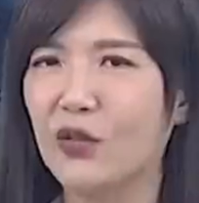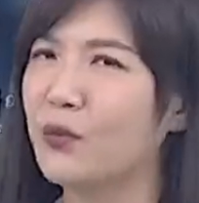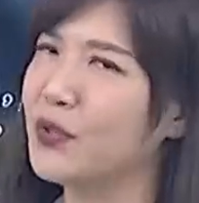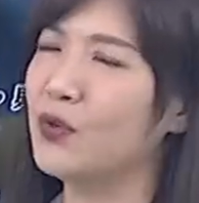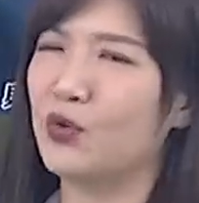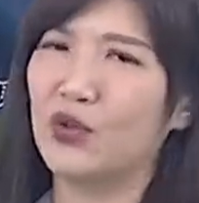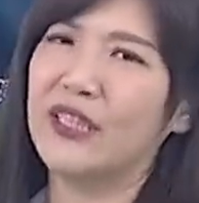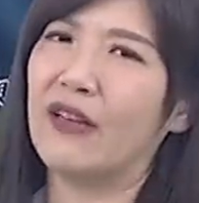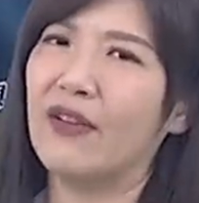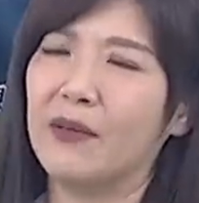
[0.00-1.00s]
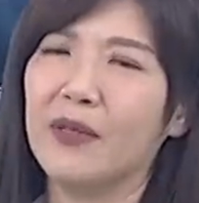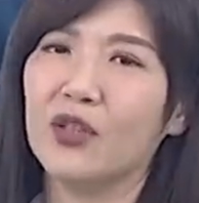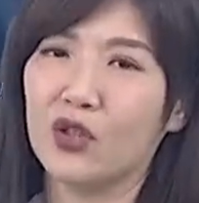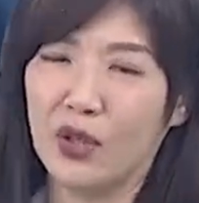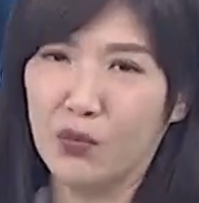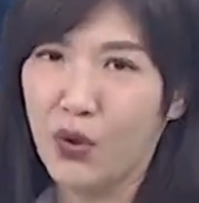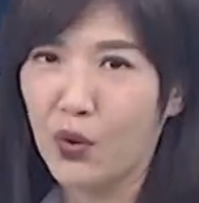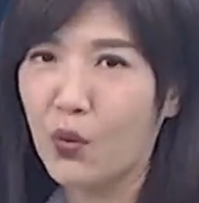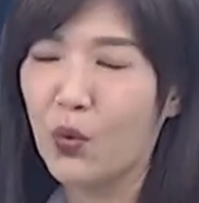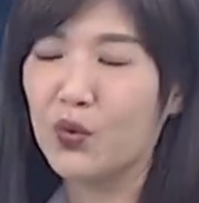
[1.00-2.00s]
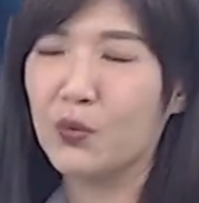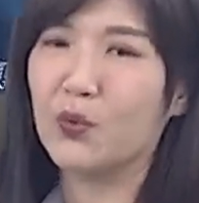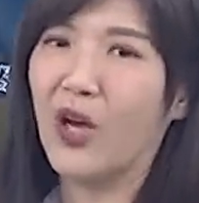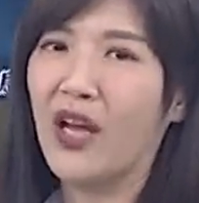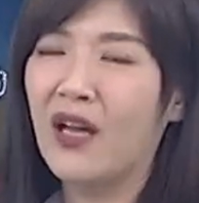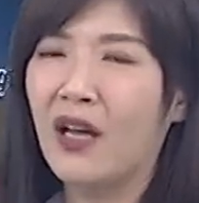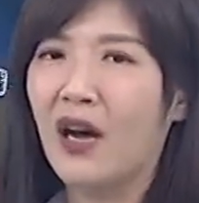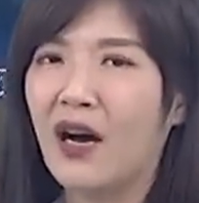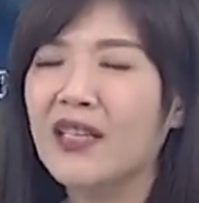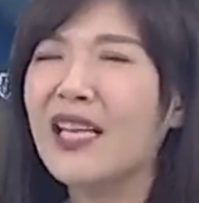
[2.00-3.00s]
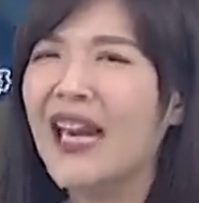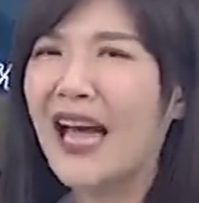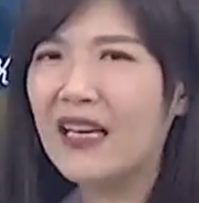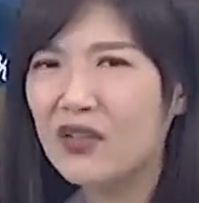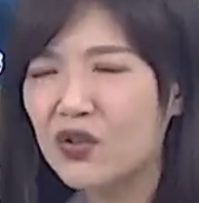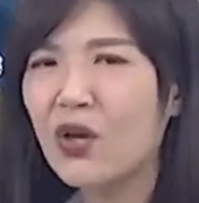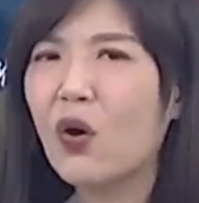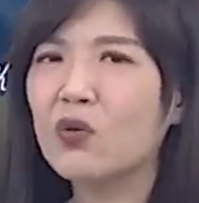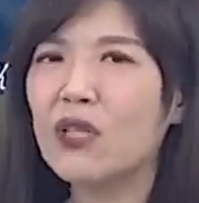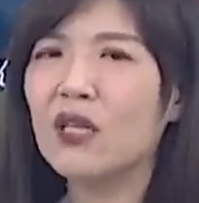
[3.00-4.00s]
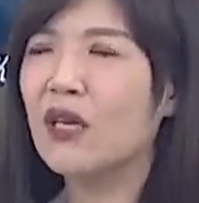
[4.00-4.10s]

你又不是 G Seven 里面的成员国，对不对？好，那来了之后呢，